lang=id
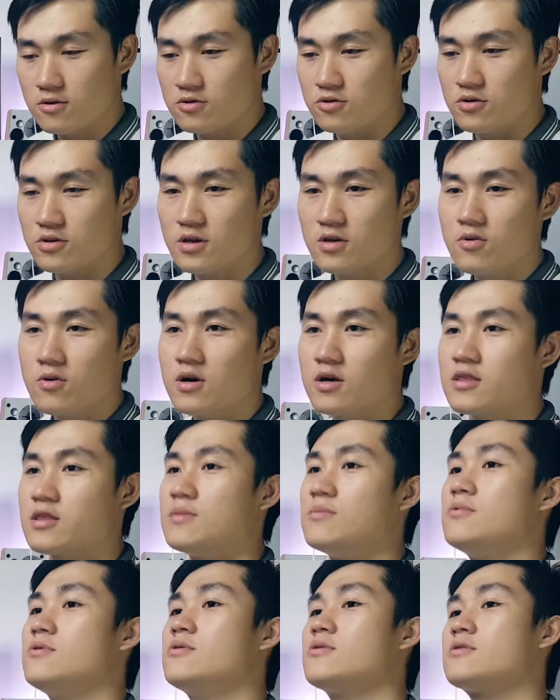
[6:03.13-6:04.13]
ujungnya gue
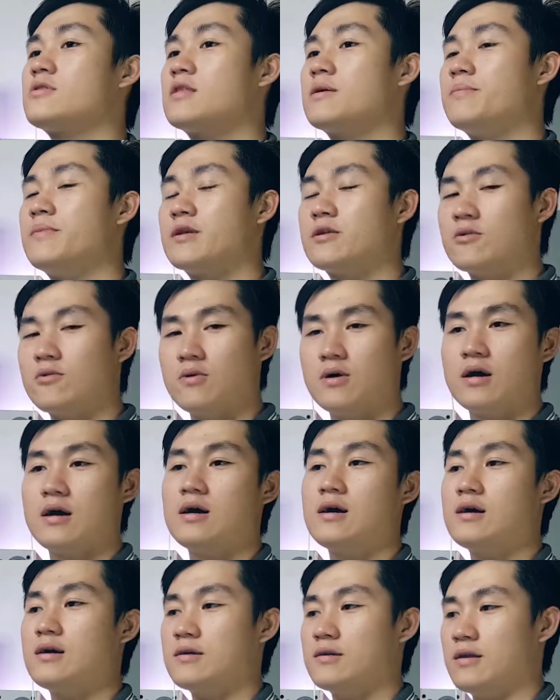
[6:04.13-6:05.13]
ketemu teman gue
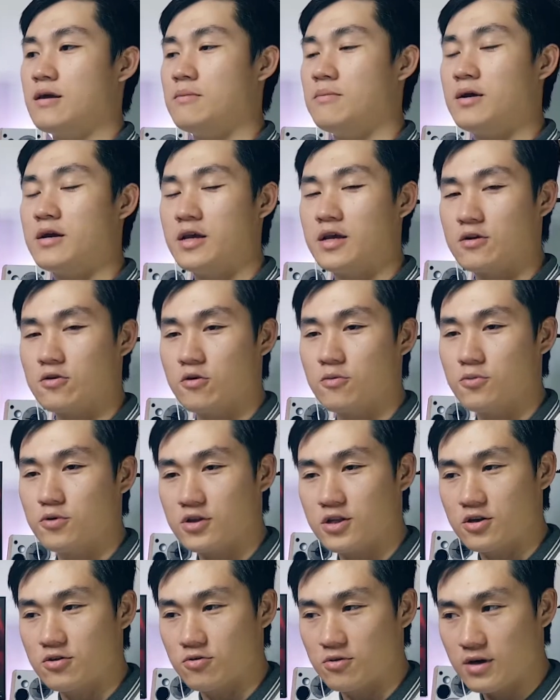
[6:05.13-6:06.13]
yang bagian
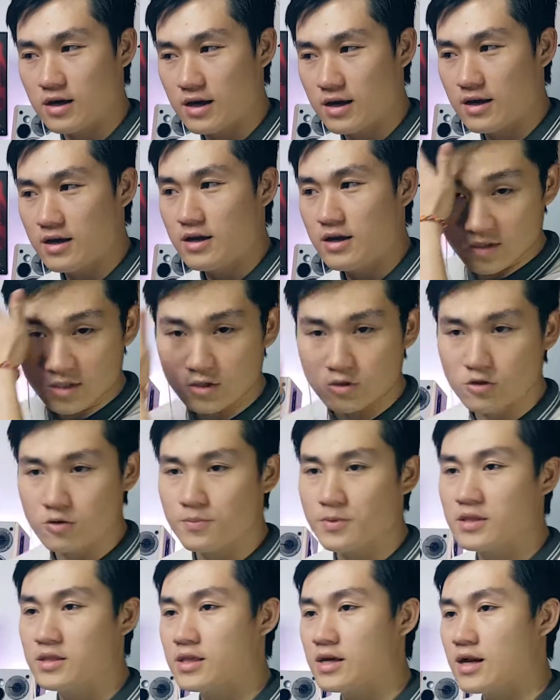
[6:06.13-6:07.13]
komputer juga dia
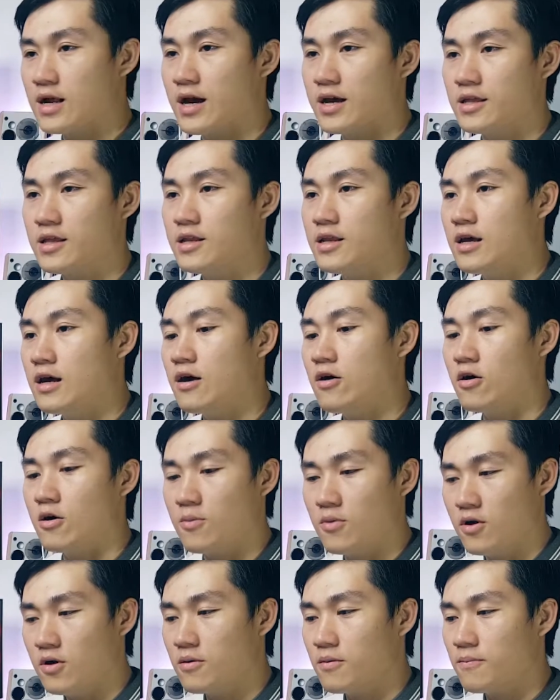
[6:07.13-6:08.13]
cukup pintar akhirnya dia
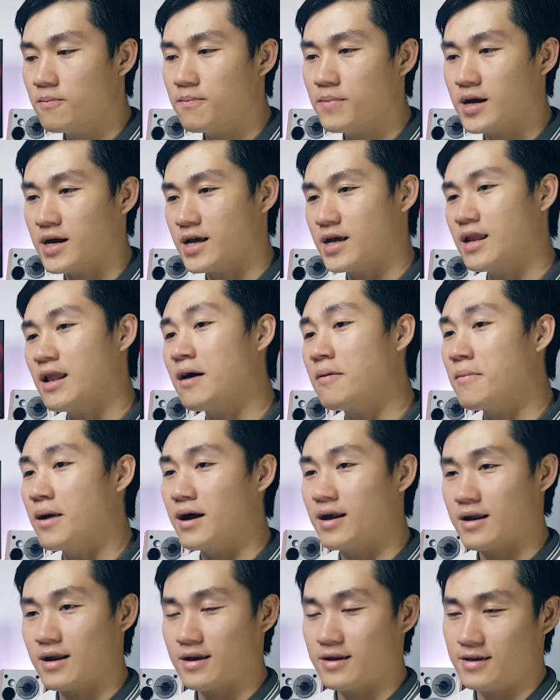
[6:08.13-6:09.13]
ngomong pakailah
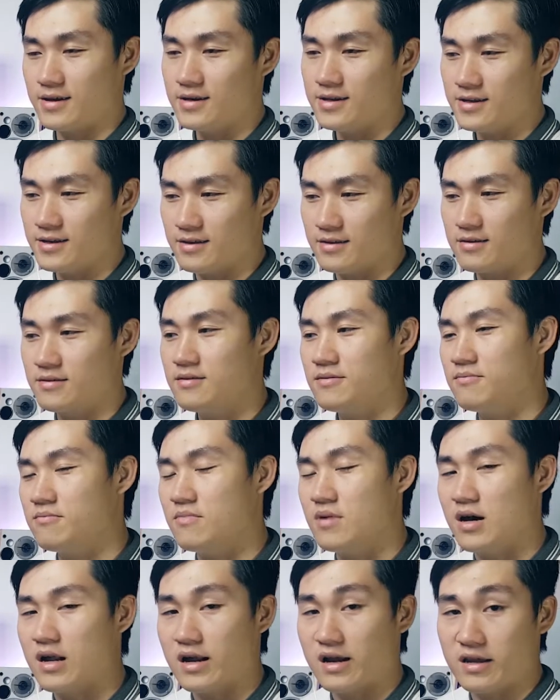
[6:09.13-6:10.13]
barang ini
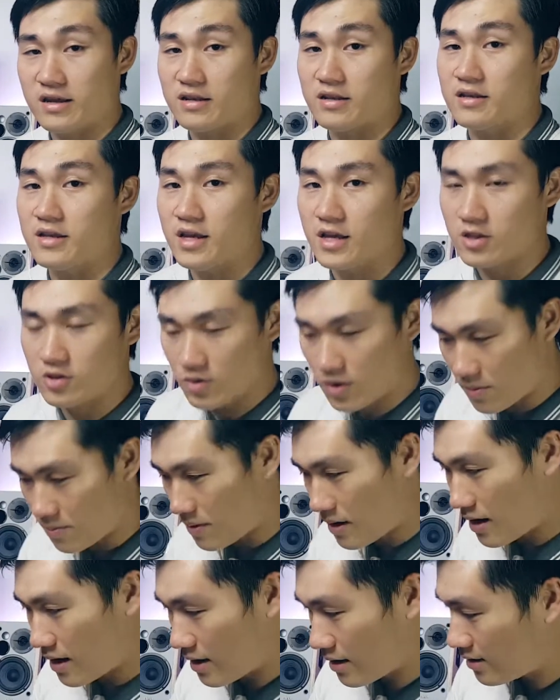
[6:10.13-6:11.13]
barang ininya itu
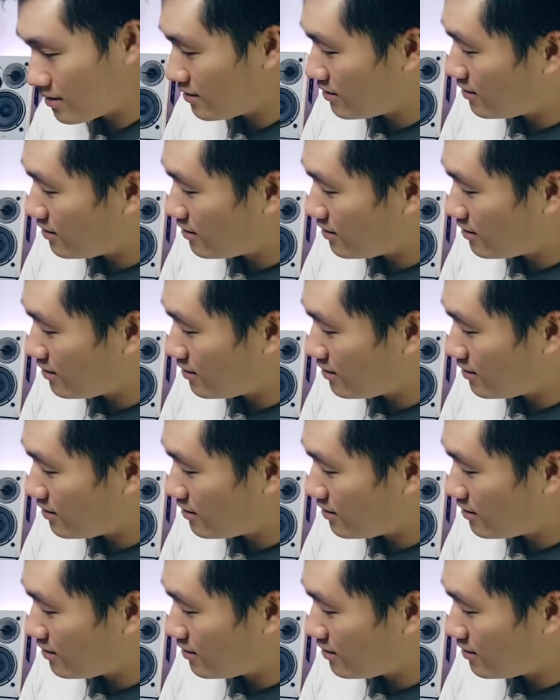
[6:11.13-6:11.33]
apa